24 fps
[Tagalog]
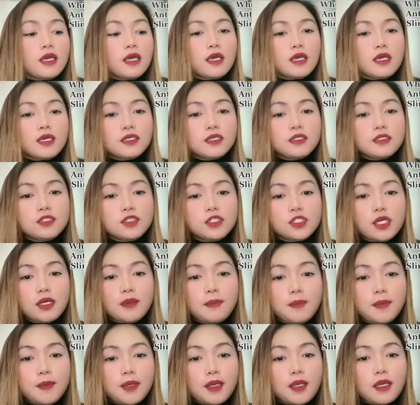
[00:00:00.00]
And
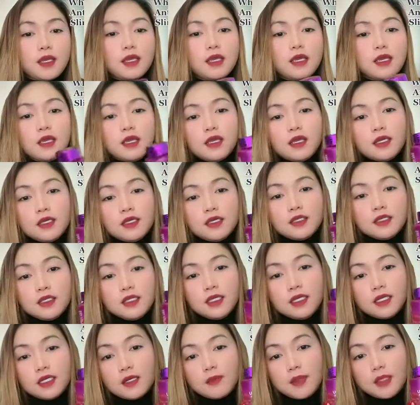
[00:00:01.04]
syempre, hindi
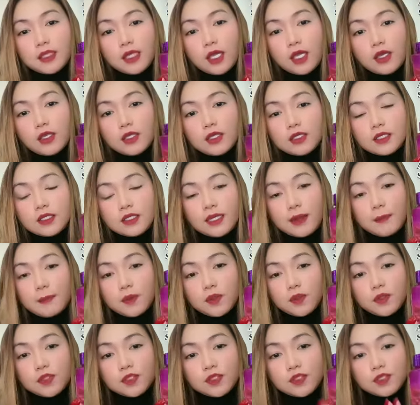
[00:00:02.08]
lang naman tayo
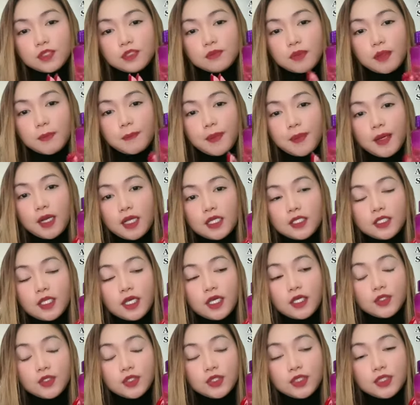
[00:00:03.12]
natatapos magpaganda
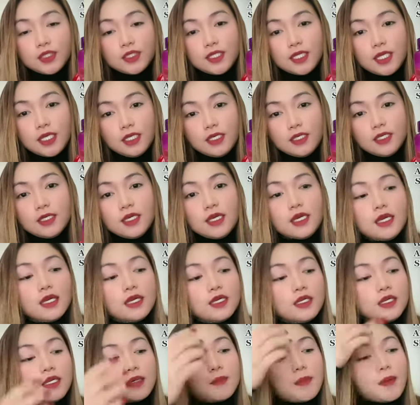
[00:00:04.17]
internally,
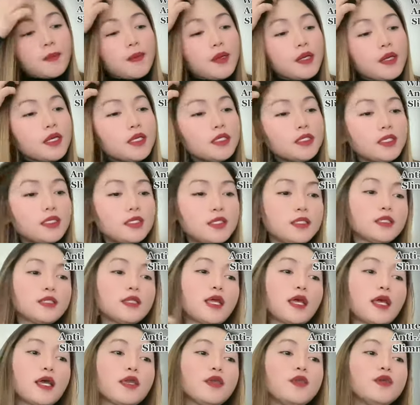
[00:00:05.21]
magpapaganda din
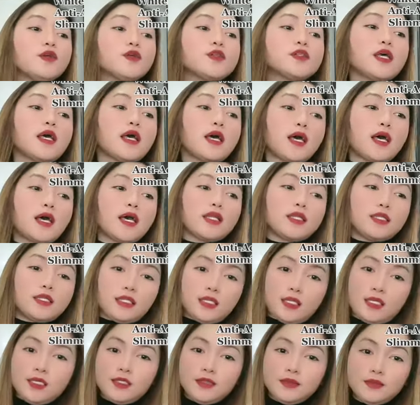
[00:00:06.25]
tayo sa
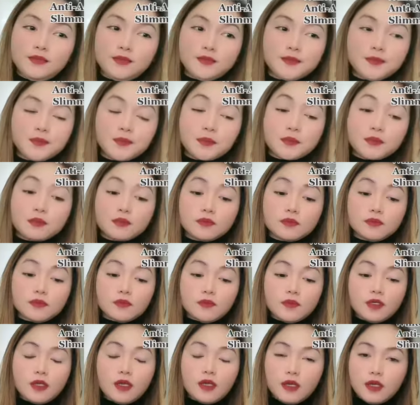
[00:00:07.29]
ating
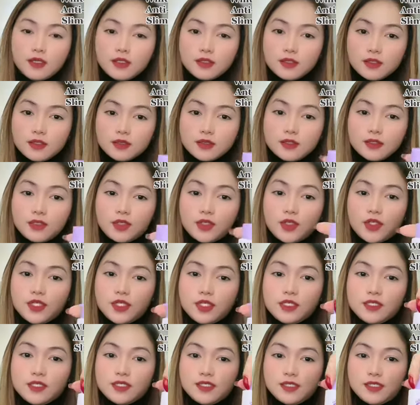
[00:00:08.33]
uh,
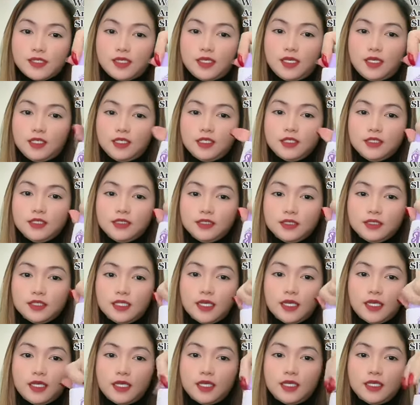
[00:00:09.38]
external skin.
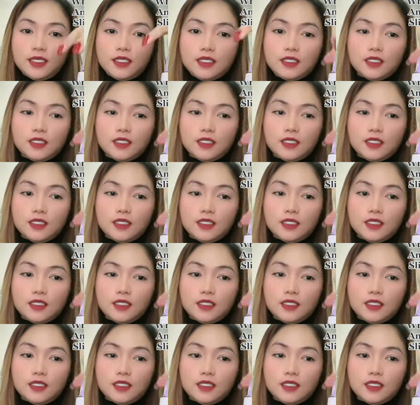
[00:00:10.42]
Ayan.